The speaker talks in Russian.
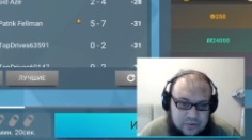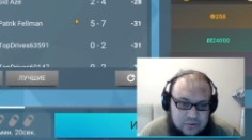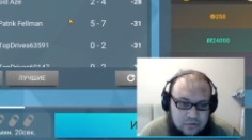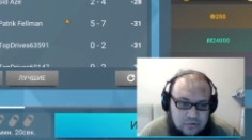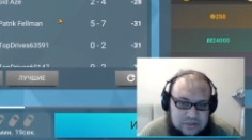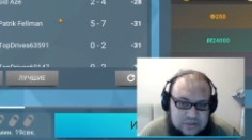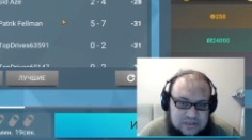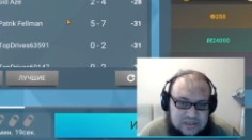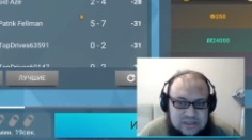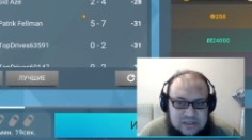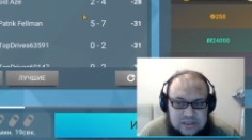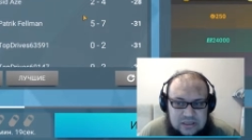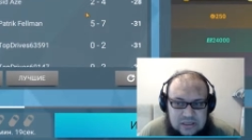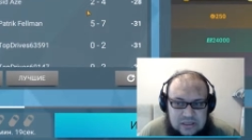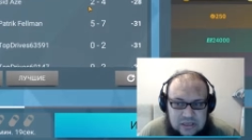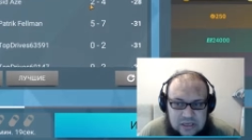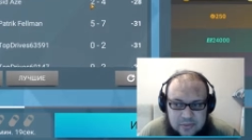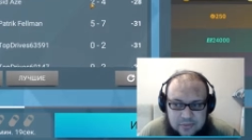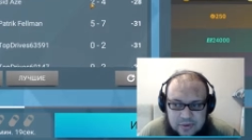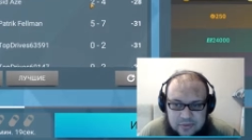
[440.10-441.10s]
просто
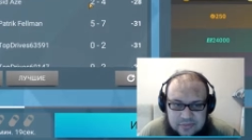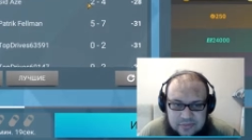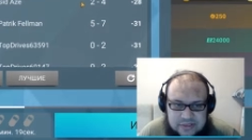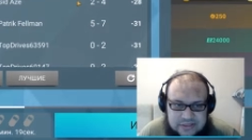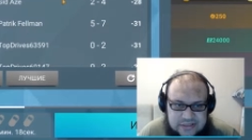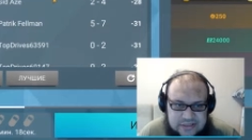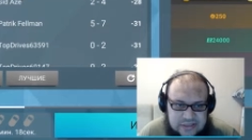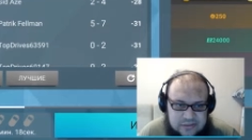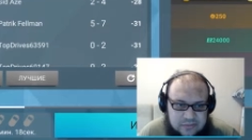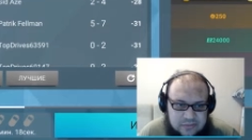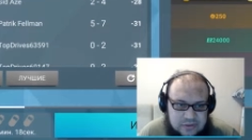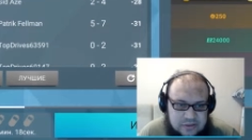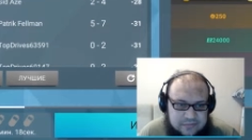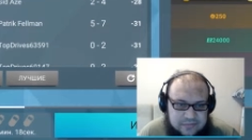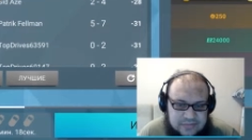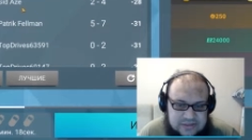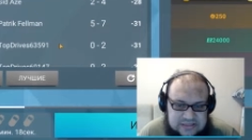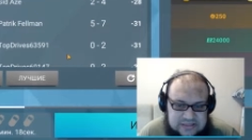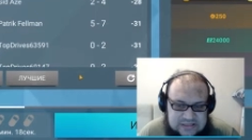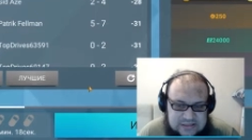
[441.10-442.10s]
непобедимый,
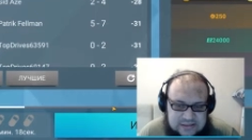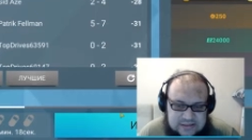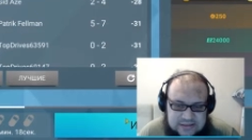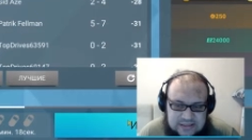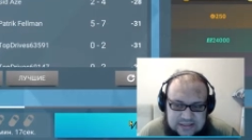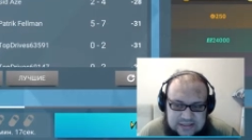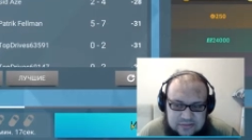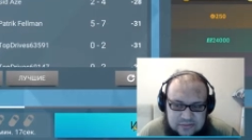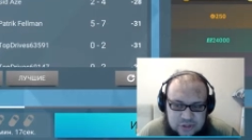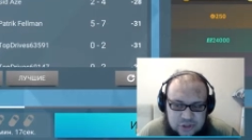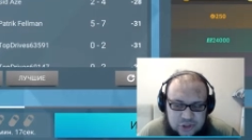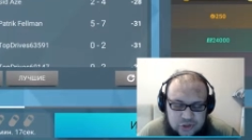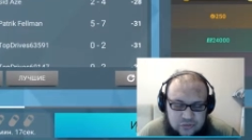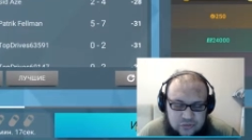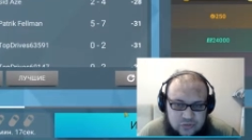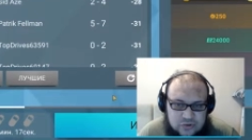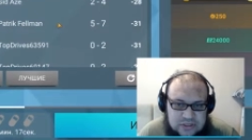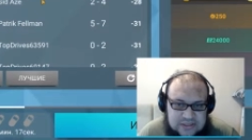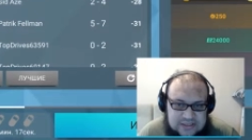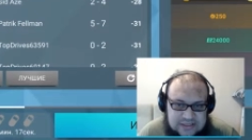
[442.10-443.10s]
он сделать с этим
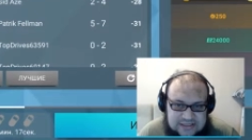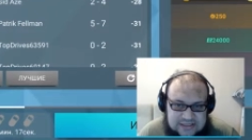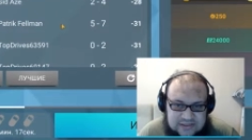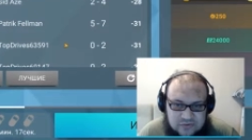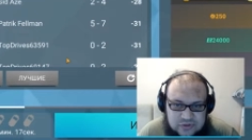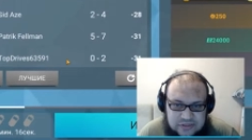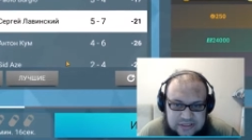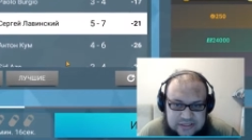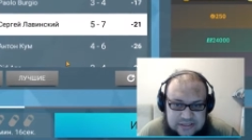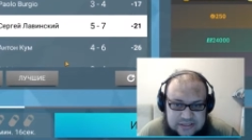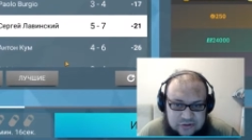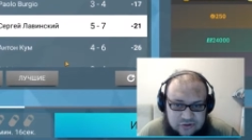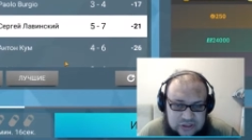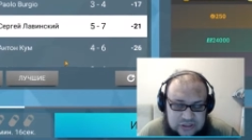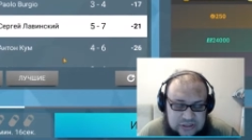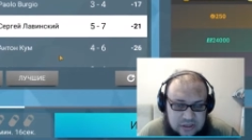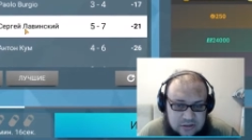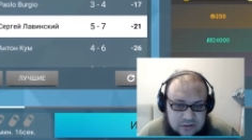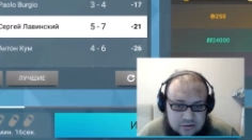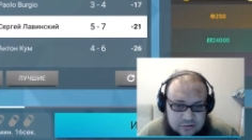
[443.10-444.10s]
ничего нельзя. Кстати, вот здесь я уже
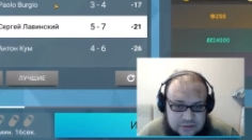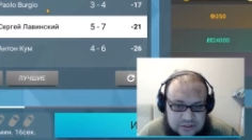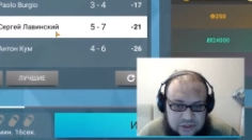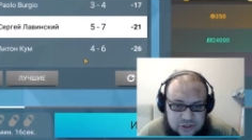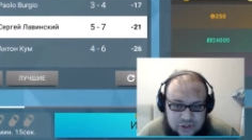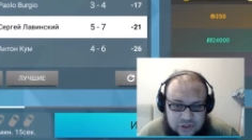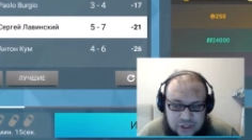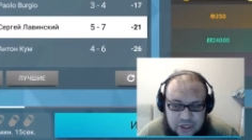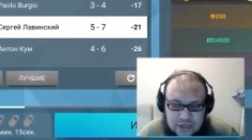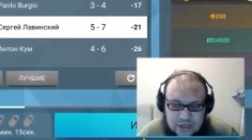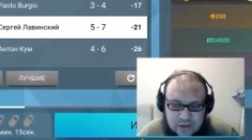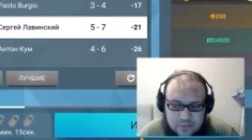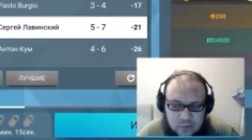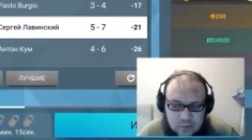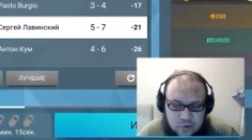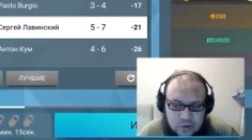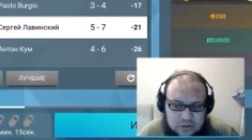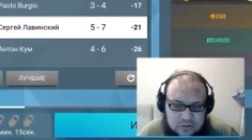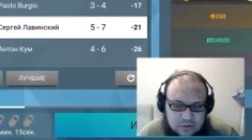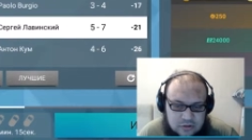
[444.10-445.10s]
столкнулся с челиками, у
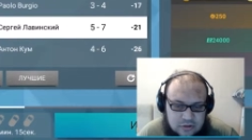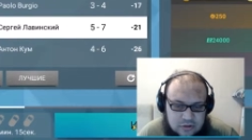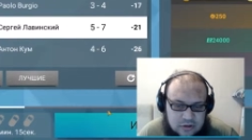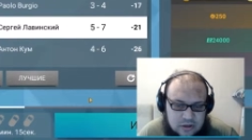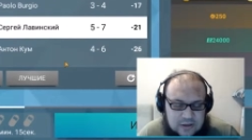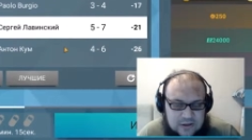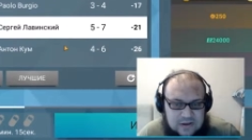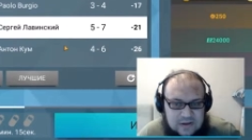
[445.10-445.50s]
которых,